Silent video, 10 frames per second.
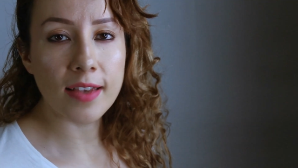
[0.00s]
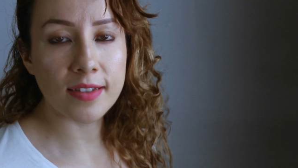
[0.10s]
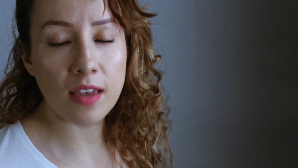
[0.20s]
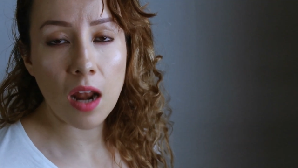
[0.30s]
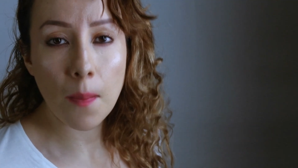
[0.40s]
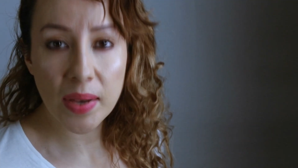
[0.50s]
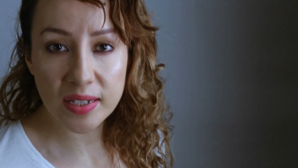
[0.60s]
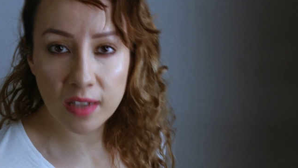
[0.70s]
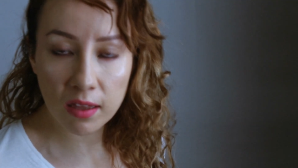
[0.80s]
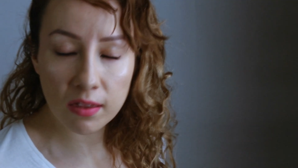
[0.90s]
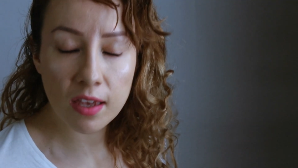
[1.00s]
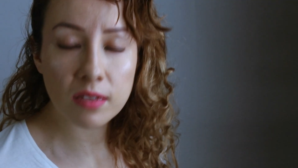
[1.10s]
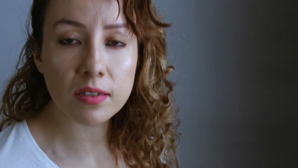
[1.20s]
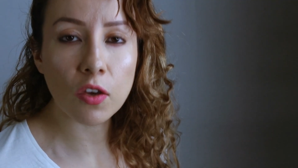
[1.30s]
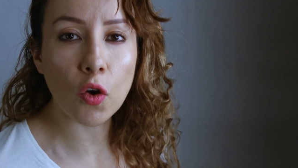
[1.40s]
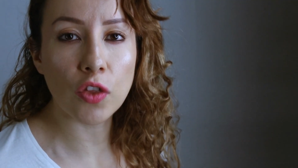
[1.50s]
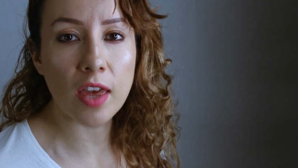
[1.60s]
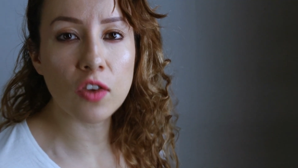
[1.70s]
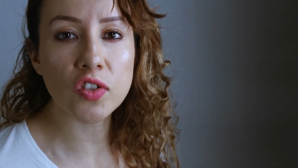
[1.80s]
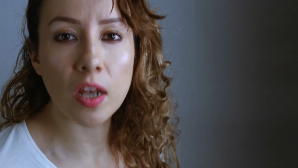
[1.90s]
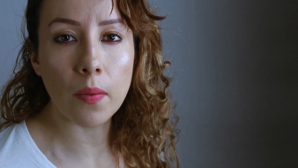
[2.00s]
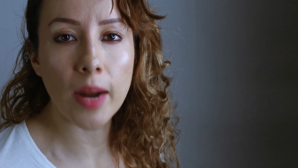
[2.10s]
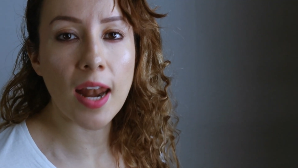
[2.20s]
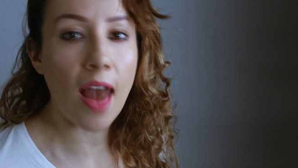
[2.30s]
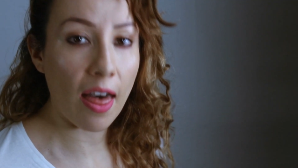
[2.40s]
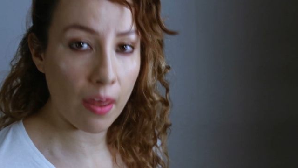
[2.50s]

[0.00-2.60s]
enseñar a pacientes con daño cerebral a